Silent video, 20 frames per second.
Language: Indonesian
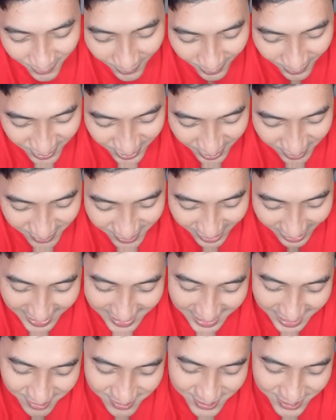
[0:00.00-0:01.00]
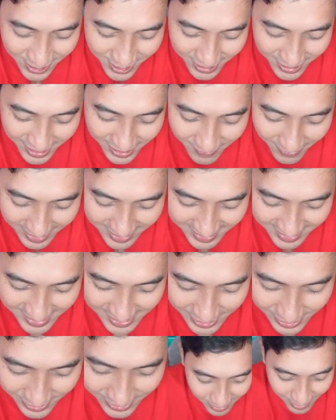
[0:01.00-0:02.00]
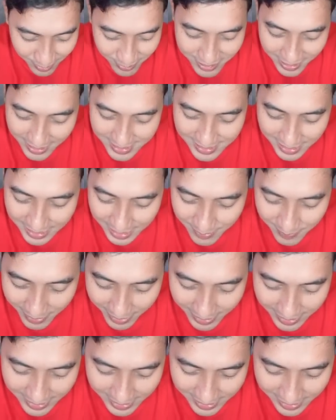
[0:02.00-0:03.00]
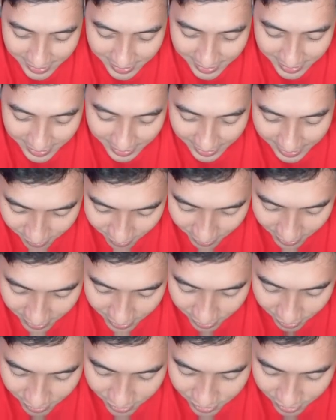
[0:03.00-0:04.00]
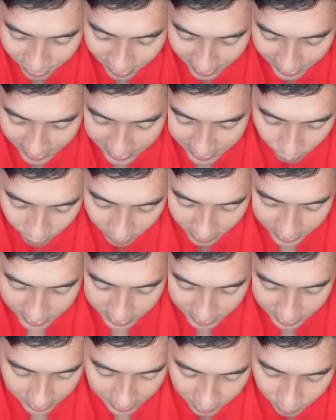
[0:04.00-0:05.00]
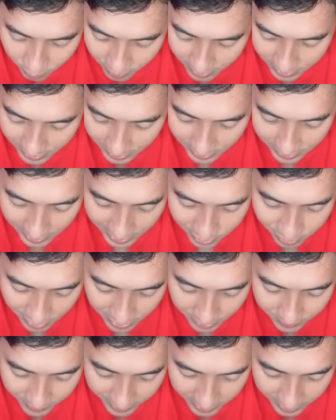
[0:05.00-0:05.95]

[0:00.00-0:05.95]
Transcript: gue kalau jadi bintang tiga sih jadi gede banget ini ya walaupun gak segede pakai link ini ya wah oh, ada Johnson guys boleh sih nah Guardiana satu lagi